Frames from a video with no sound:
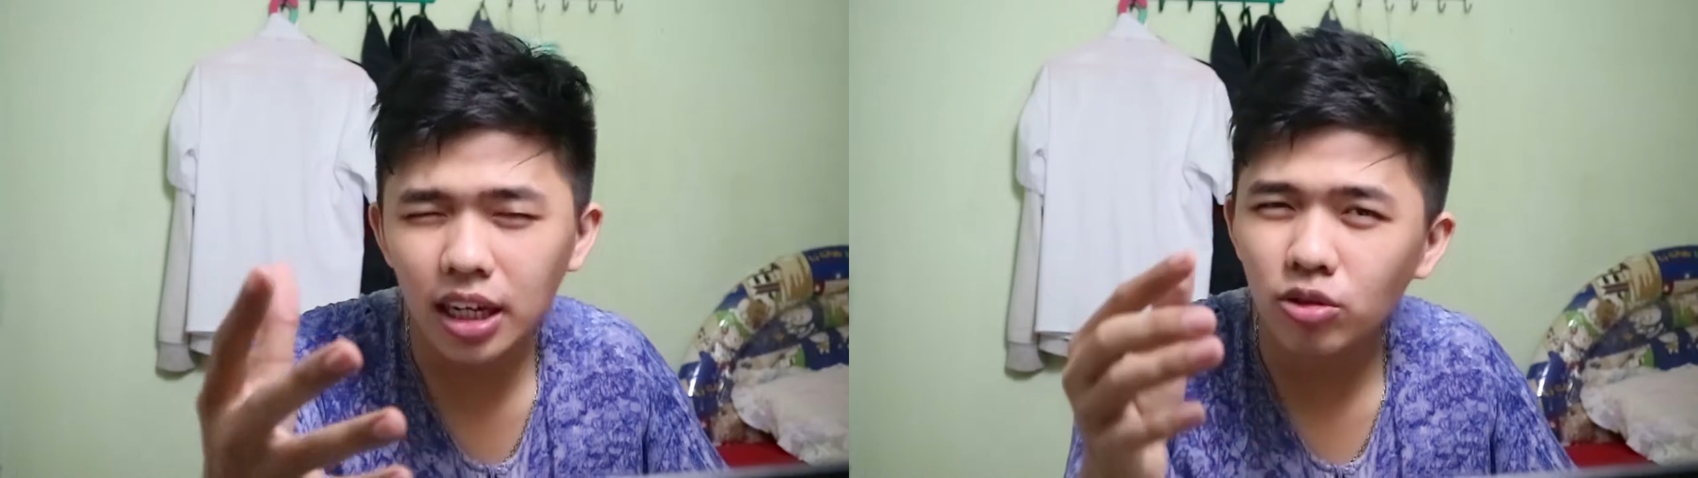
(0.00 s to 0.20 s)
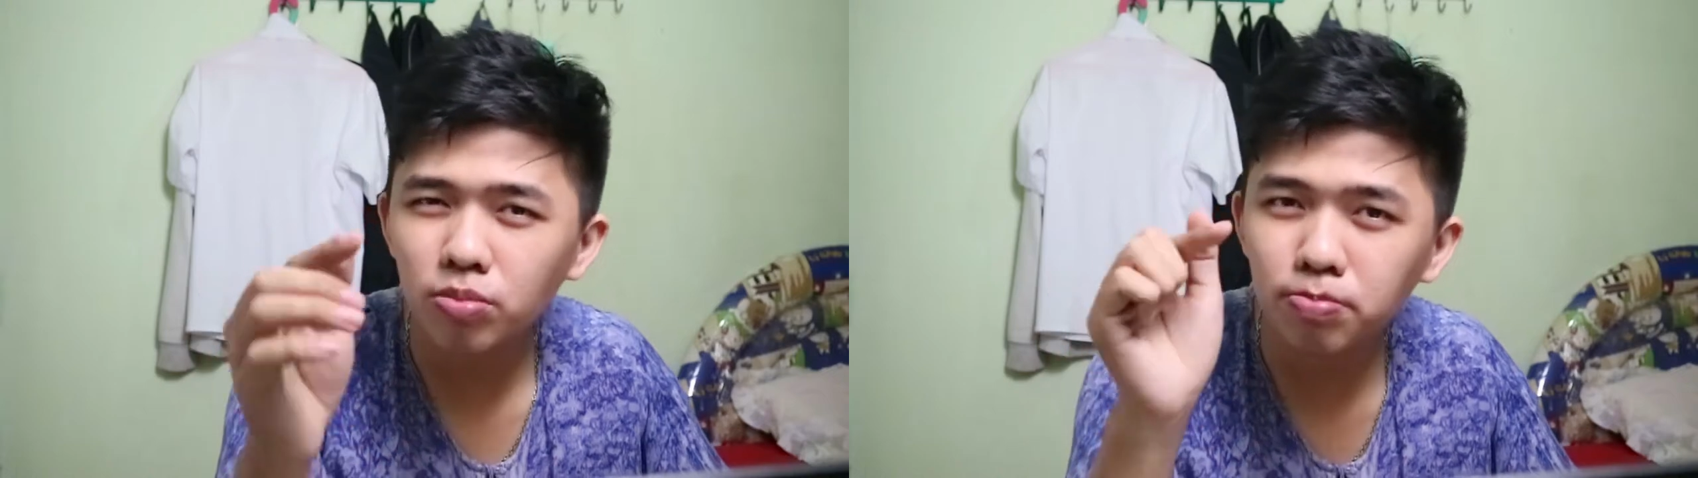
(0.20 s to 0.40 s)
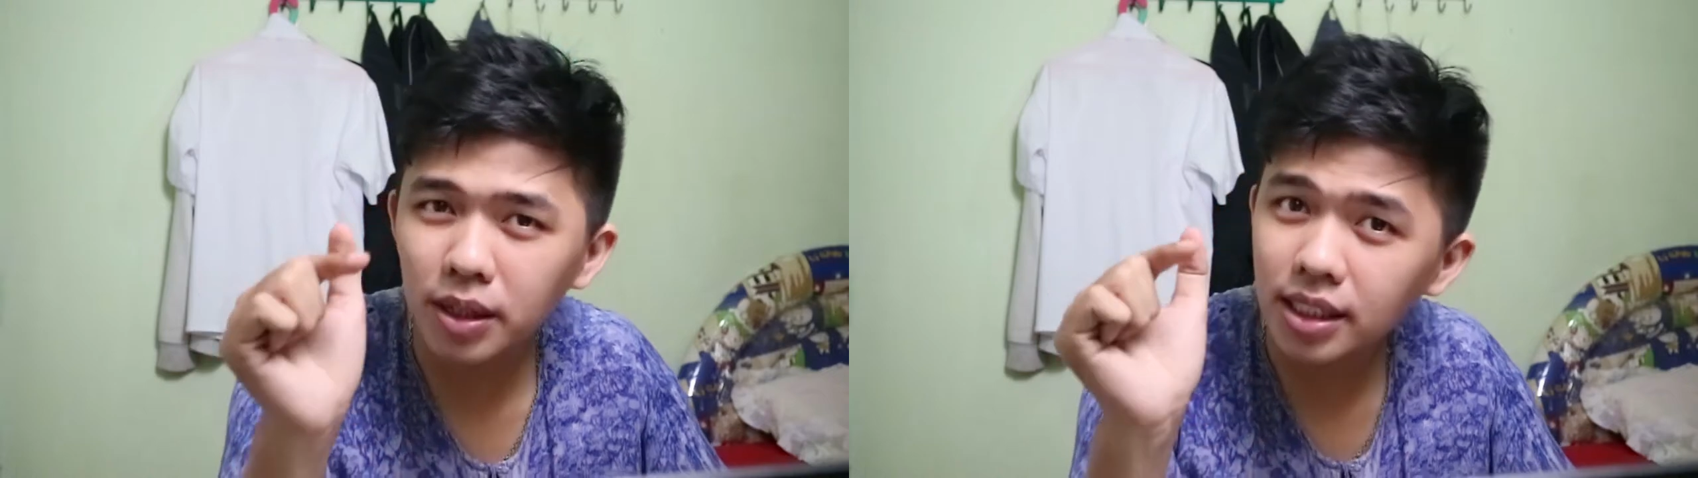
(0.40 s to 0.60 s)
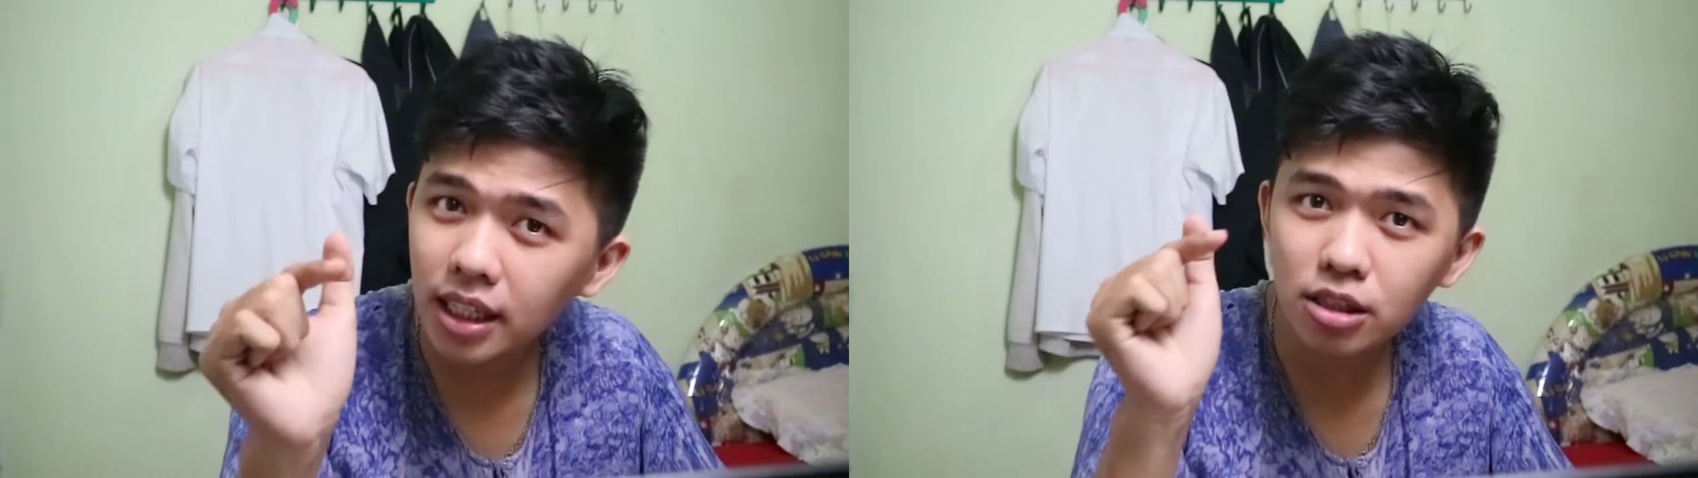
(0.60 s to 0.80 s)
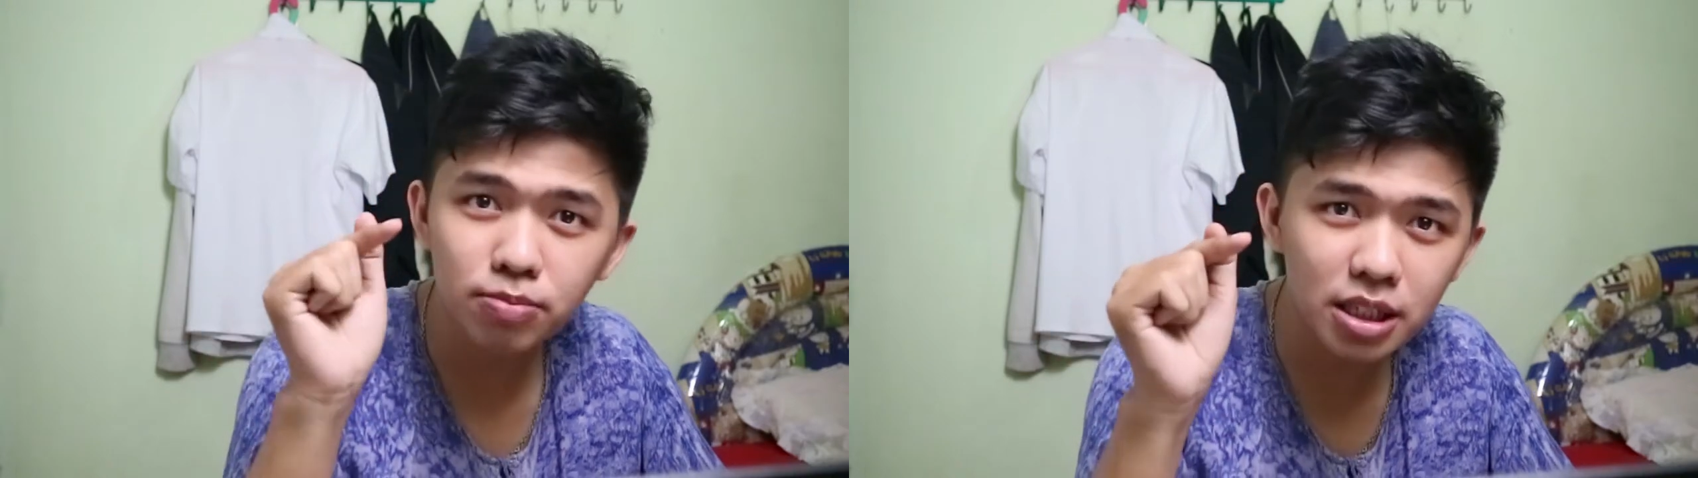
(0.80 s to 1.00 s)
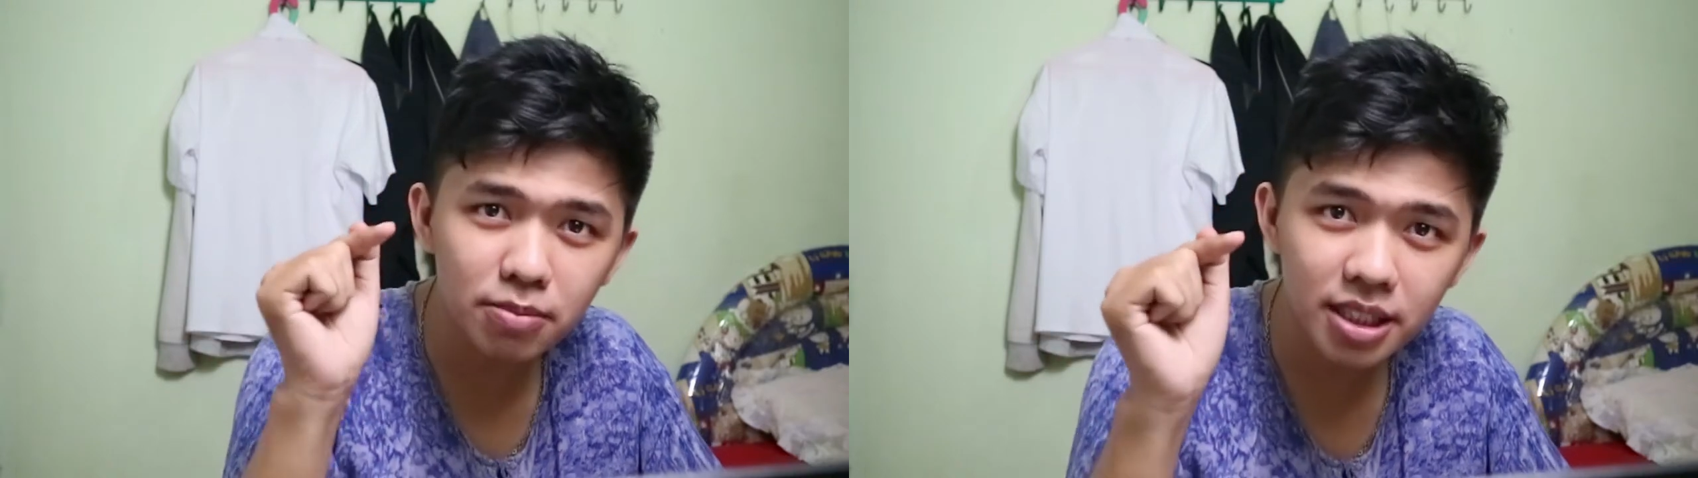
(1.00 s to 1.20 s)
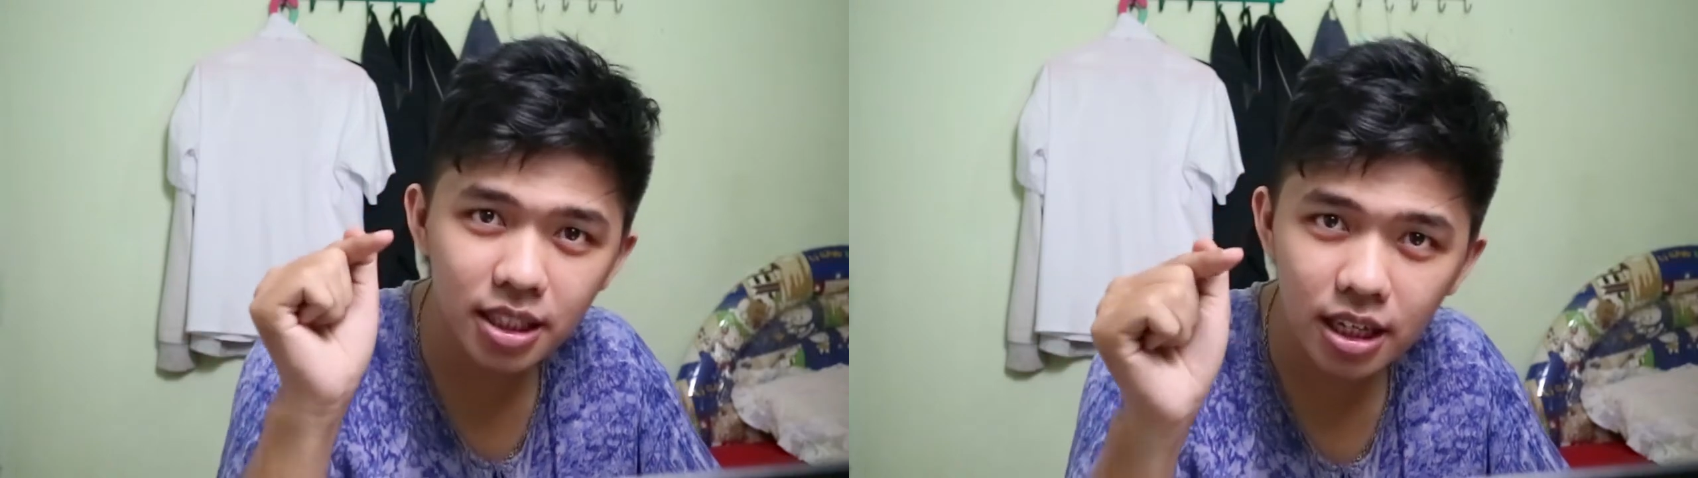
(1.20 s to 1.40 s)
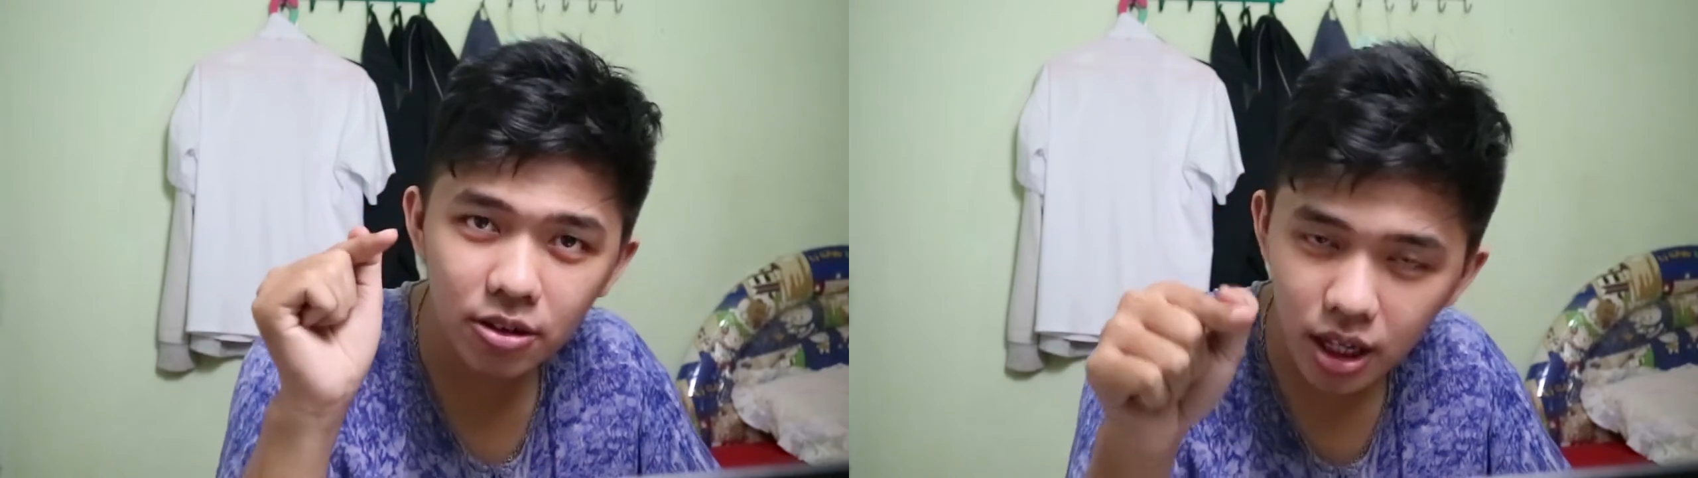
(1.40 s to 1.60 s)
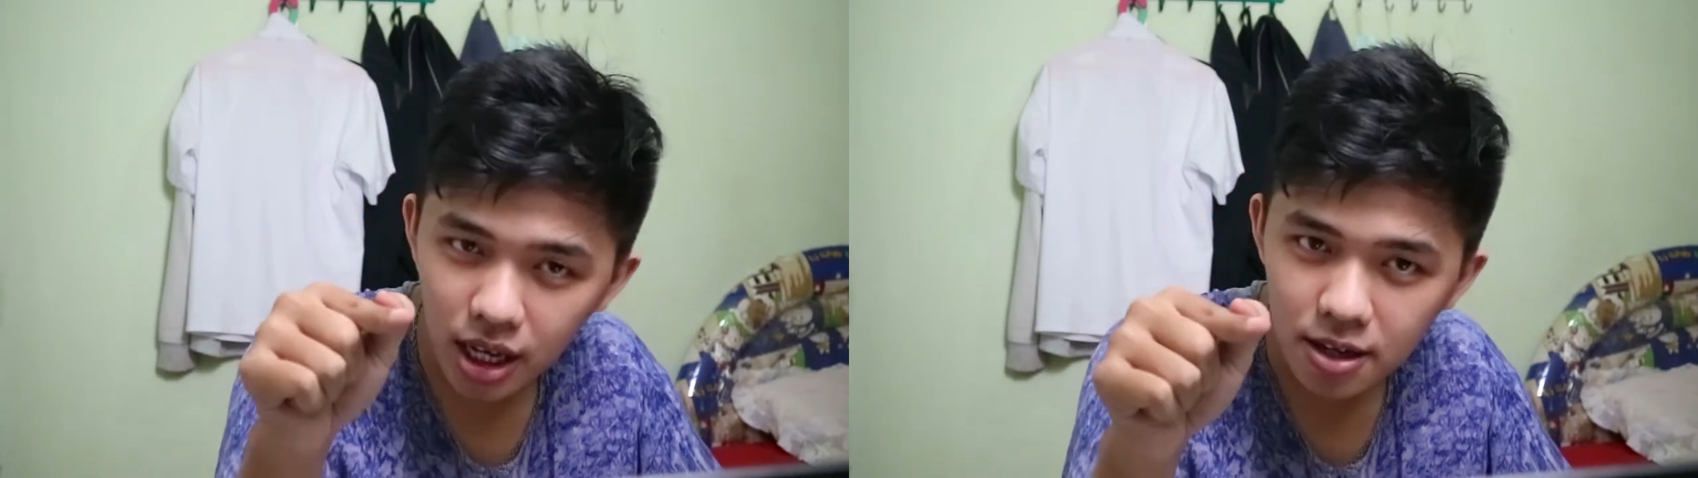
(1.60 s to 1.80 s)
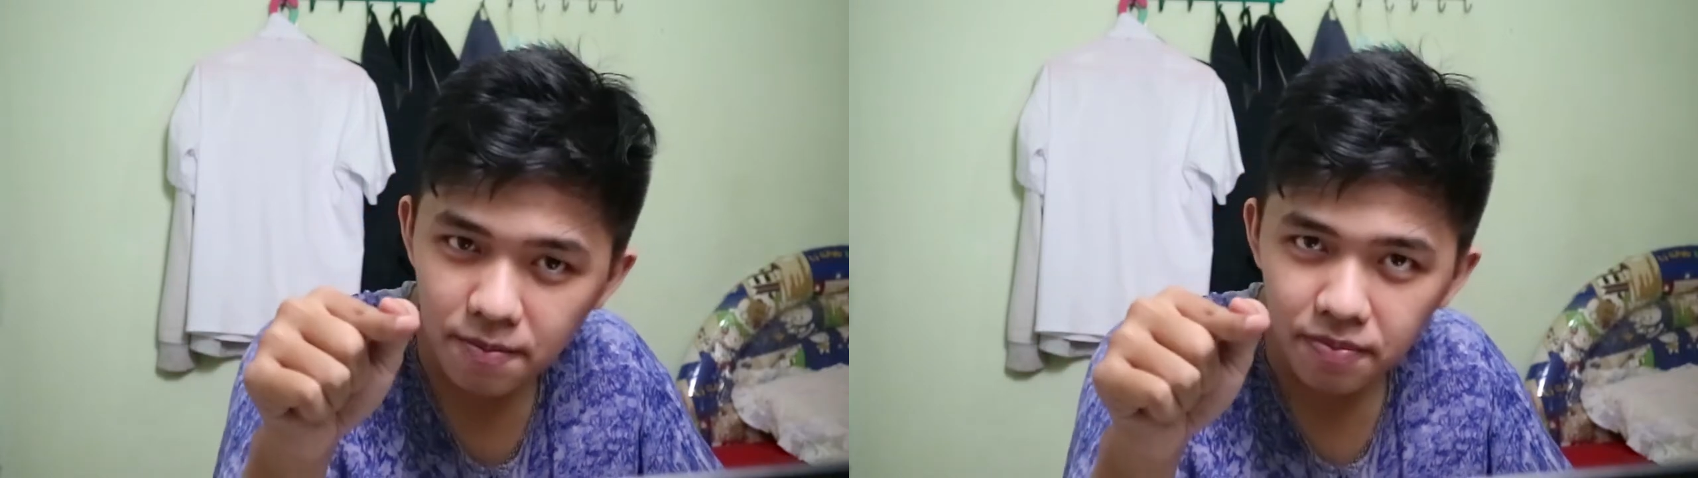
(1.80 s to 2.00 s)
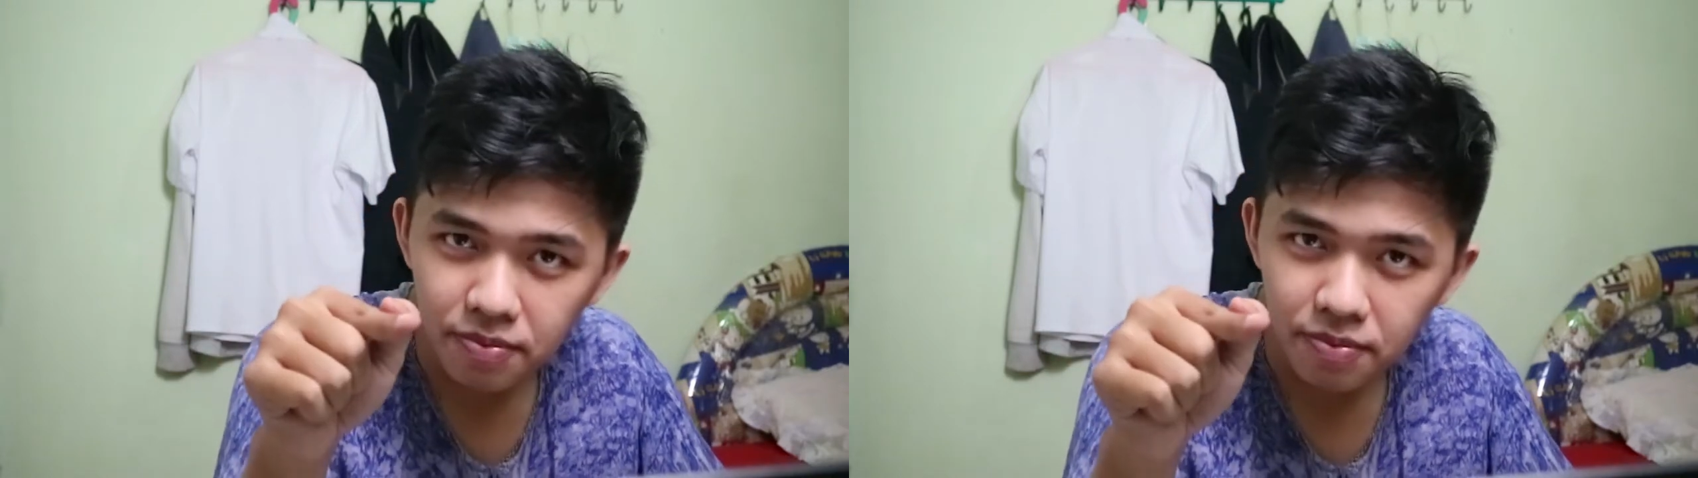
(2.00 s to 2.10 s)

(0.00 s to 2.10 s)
jangan lupa like supaya banyaknya oke okay?